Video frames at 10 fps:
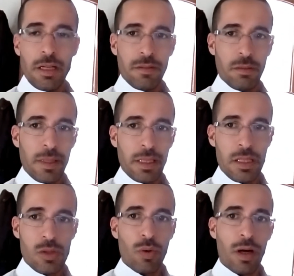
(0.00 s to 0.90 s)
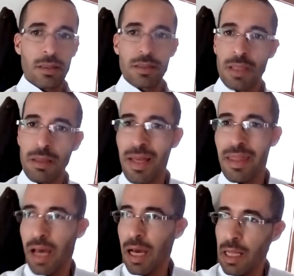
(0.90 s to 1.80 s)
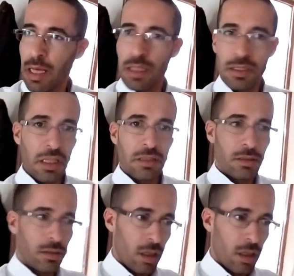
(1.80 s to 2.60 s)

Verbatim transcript: في باريس وتتلمذ على يد